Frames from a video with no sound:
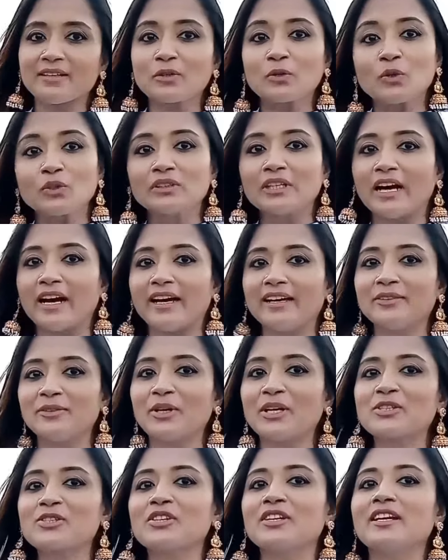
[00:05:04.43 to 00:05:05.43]
কোথায় তো
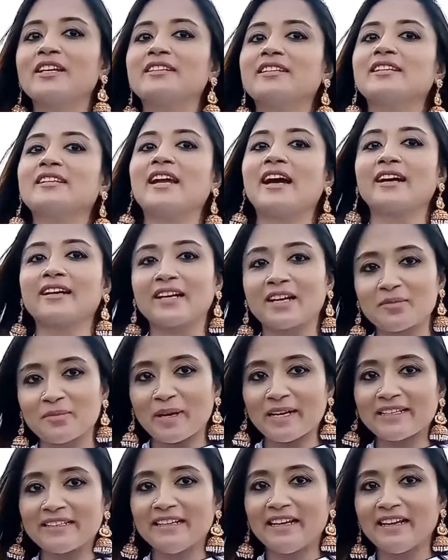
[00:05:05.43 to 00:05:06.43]
আসলে এটা ঢাকার
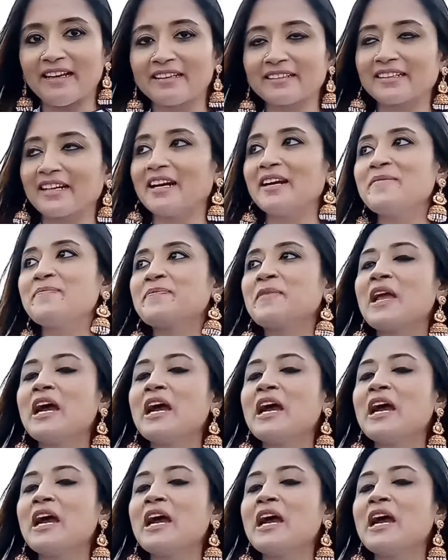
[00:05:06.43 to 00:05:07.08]
বাড্ডা এলাকায়